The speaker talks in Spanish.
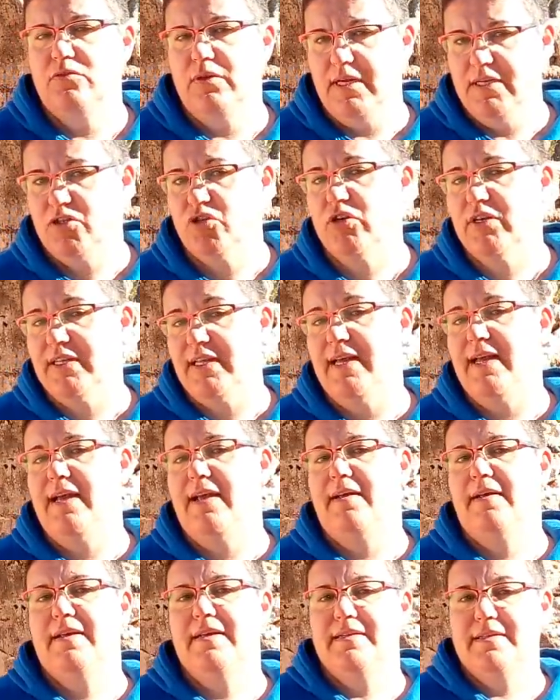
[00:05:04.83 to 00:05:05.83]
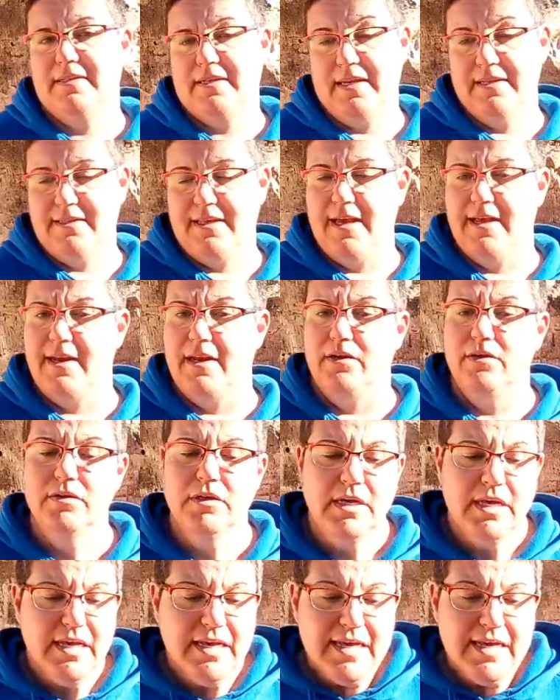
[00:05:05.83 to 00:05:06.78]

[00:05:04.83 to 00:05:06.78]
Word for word: eso que, que, tiene, ¿no?